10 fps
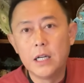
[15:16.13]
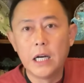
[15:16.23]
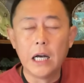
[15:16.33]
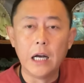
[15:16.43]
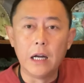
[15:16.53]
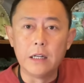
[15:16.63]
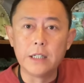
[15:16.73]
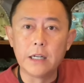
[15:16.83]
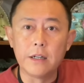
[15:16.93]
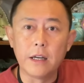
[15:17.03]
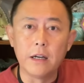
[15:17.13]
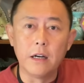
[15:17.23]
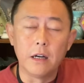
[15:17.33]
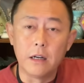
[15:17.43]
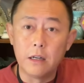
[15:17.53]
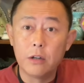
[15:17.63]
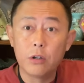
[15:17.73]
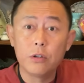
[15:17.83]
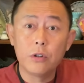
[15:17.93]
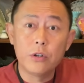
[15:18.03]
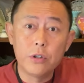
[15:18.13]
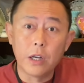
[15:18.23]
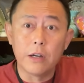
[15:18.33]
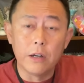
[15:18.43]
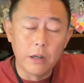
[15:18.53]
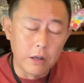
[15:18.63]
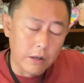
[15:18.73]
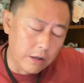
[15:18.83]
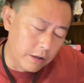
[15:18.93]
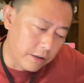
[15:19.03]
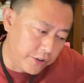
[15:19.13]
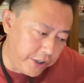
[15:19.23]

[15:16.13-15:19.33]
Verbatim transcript: 呃这个这个这个